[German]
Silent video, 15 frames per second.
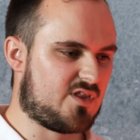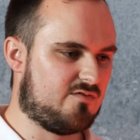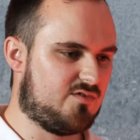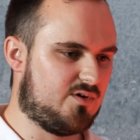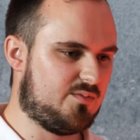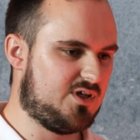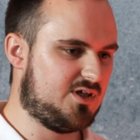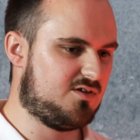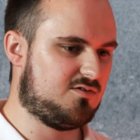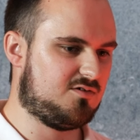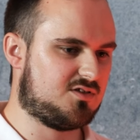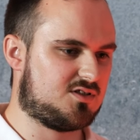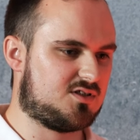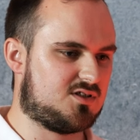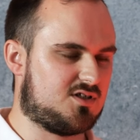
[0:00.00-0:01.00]
wenn wir
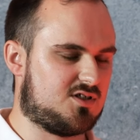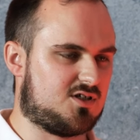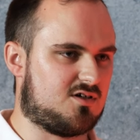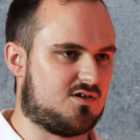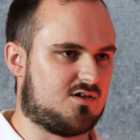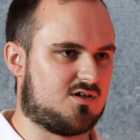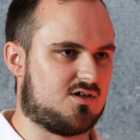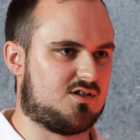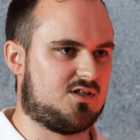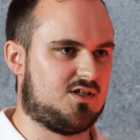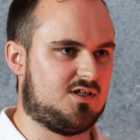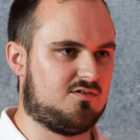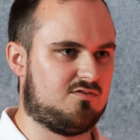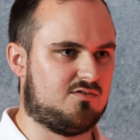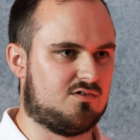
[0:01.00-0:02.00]
uns stark an
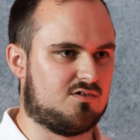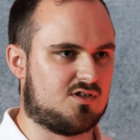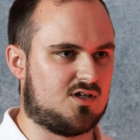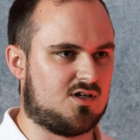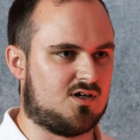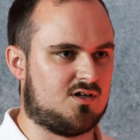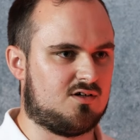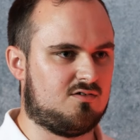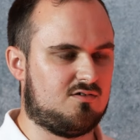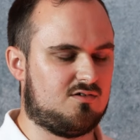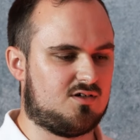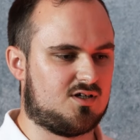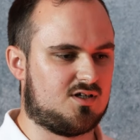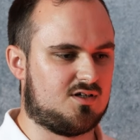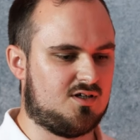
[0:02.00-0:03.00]
die EU-Orden
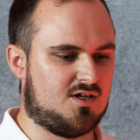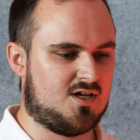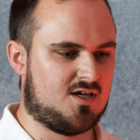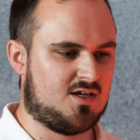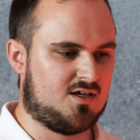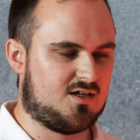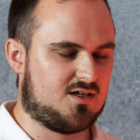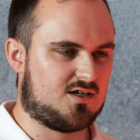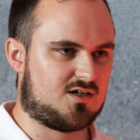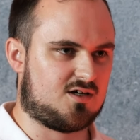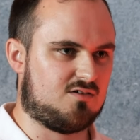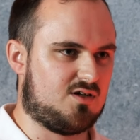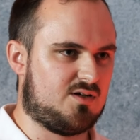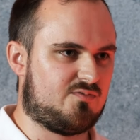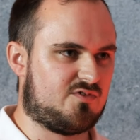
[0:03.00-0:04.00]
annähern. Ich
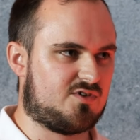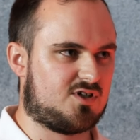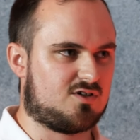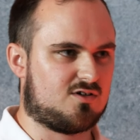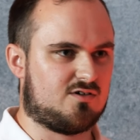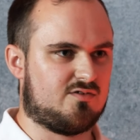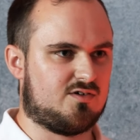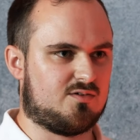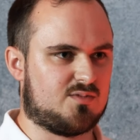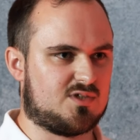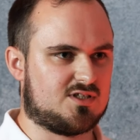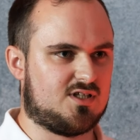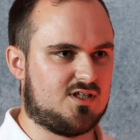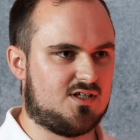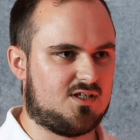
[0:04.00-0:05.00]
kann auch nicht verstehen, warum
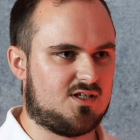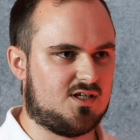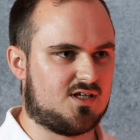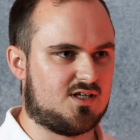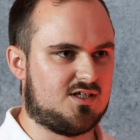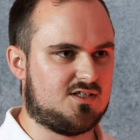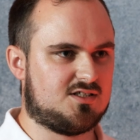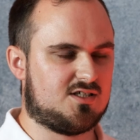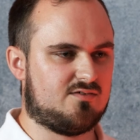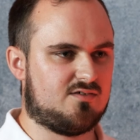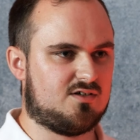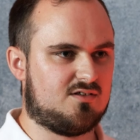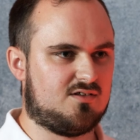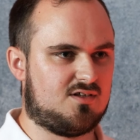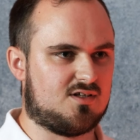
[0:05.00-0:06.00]
das linke Kreise
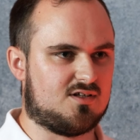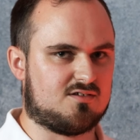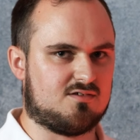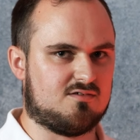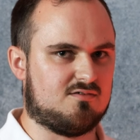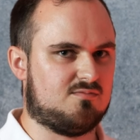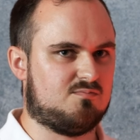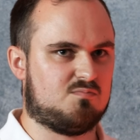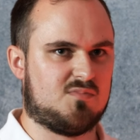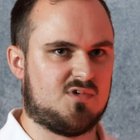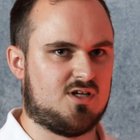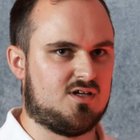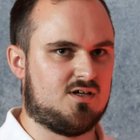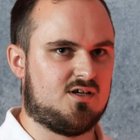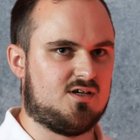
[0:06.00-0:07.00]
wollen. Also,
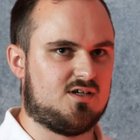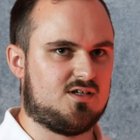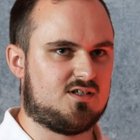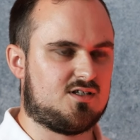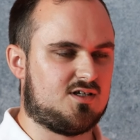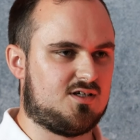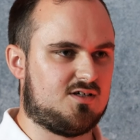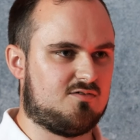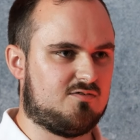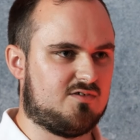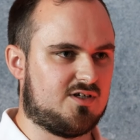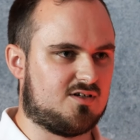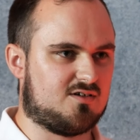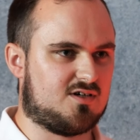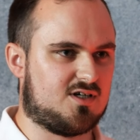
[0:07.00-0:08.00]
in der EU
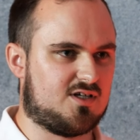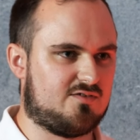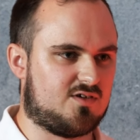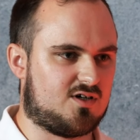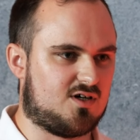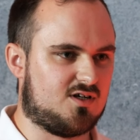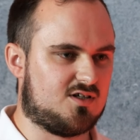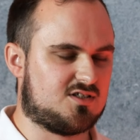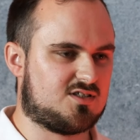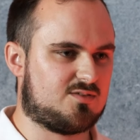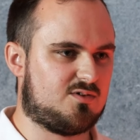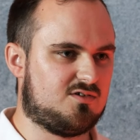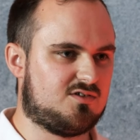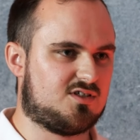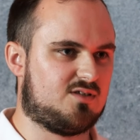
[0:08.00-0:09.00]
wird nachher einfach alles
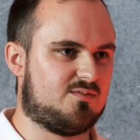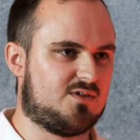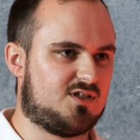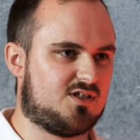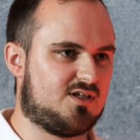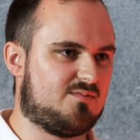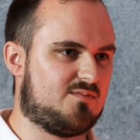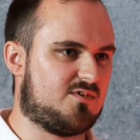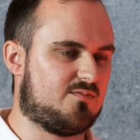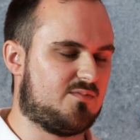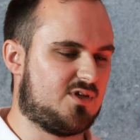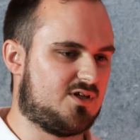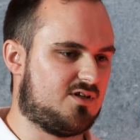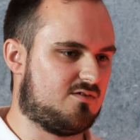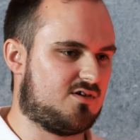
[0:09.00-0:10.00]
Brüssel bestimmt und
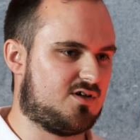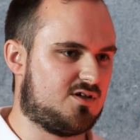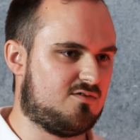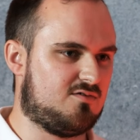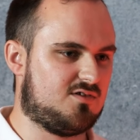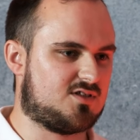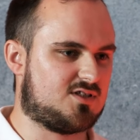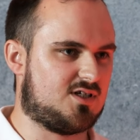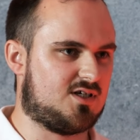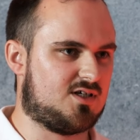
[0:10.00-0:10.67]
wir haben nachher nichts zu